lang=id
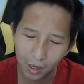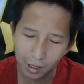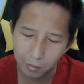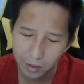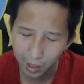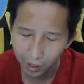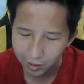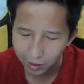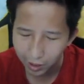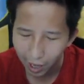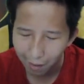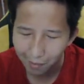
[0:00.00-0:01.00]
bisa ya guys.
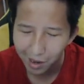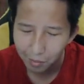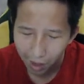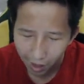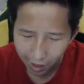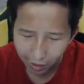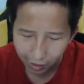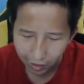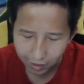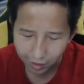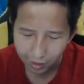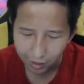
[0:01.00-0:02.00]
Ini aman banget.
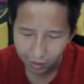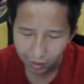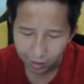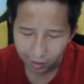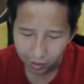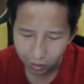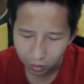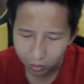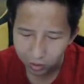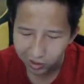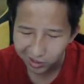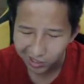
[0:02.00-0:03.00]
Terus
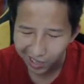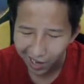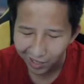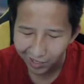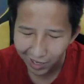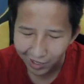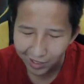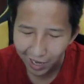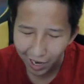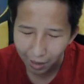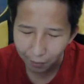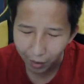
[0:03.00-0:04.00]
kalian
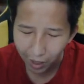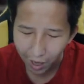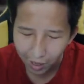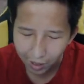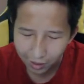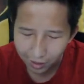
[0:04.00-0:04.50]
jangan pernah ke